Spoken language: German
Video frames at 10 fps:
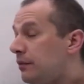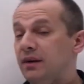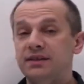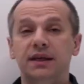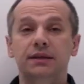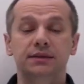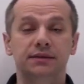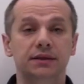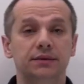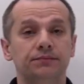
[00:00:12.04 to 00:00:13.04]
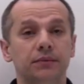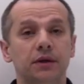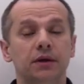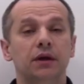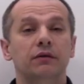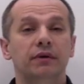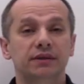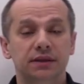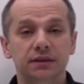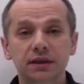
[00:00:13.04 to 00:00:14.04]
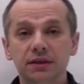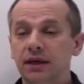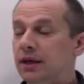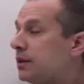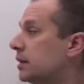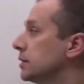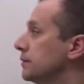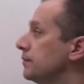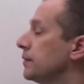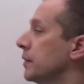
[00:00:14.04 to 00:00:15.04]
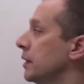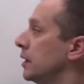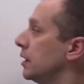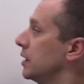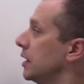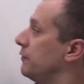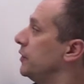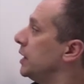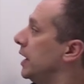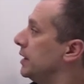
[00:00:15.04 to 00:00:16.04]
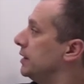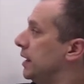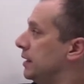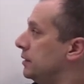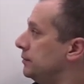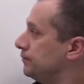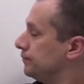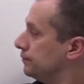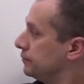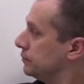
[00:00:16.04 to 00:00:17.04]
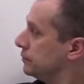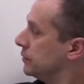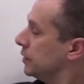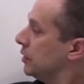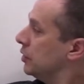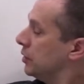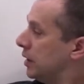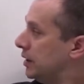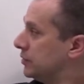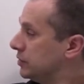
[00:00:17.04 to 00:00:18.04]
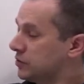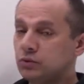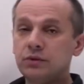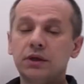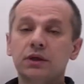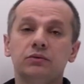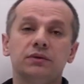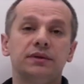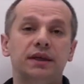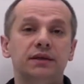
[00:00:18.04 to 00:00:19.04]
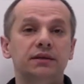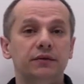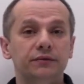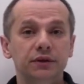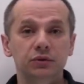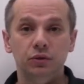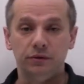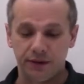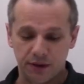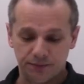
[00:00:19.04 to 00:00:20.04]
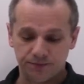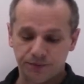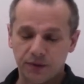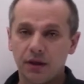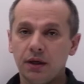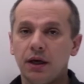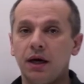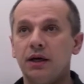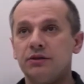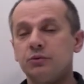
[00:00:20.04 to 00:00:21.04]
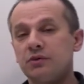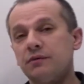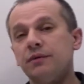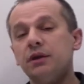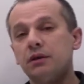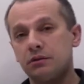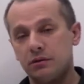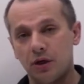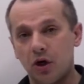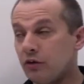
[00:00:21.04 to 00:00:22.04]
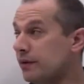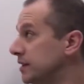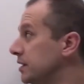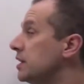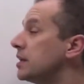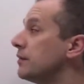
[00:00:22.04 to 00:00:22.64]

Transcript: Was ändert sich? Was sich nicht ändert, ich habe wieder einen Nenner, also das untere, und ein Nenner darf nie 0 werden. Also muss ich wieder, auch wenn es nicht